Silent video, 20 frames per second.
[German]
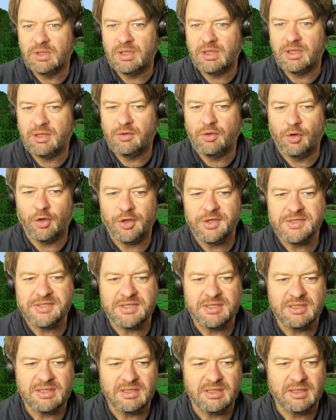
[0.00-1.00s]
äh, neu
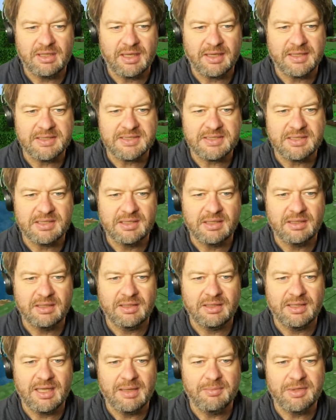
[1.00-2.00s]
sind in der ganzen
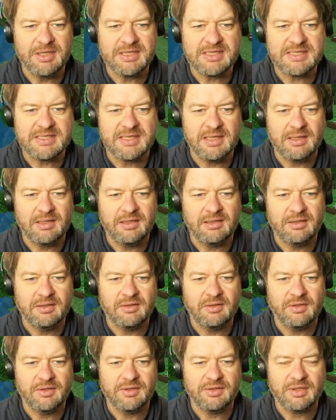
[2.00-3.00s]
Gaming-Szene
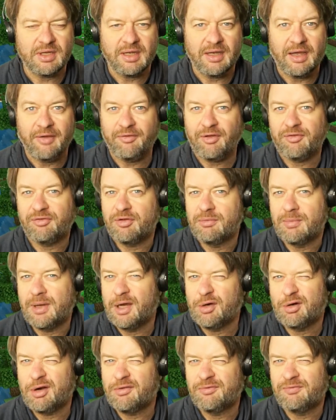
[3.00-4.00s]
und einfach von
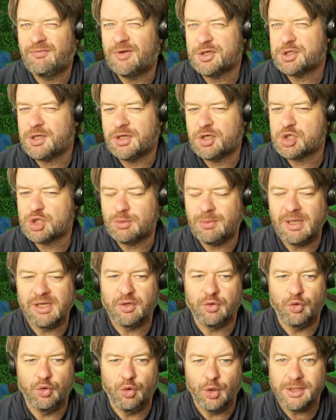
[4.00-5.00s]
Minecraft wahrscheinlich schon mal
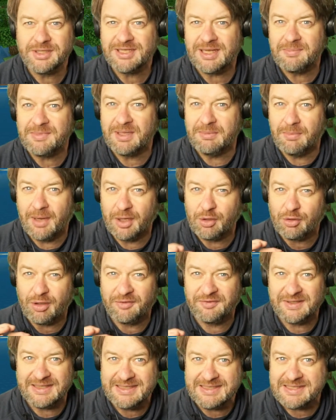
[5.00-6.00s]
gehört haben. Denn
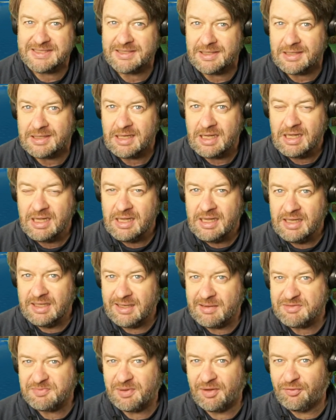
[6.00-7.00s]
Minecraft ist ja,
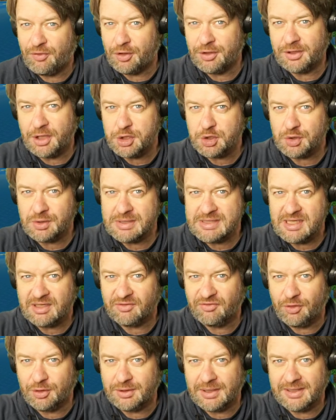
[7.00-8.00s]
ich habe es bei Fortnite schon
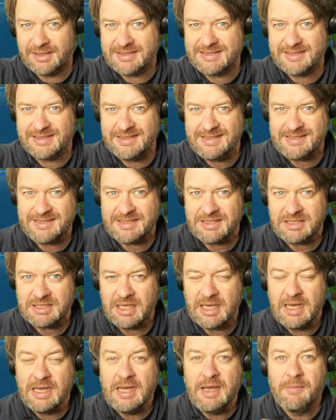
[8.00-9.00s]
gesagt, Fortnite ist
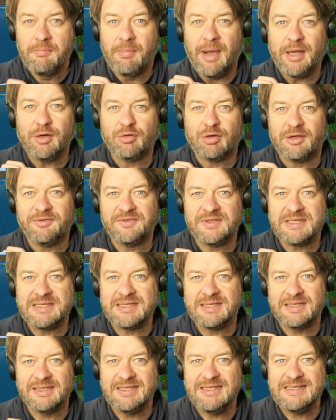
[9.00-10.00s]
riesig, Minecraft
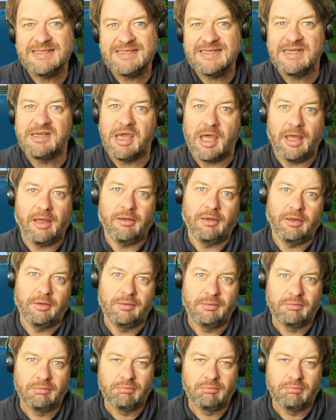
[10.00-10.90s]
ist riesiger.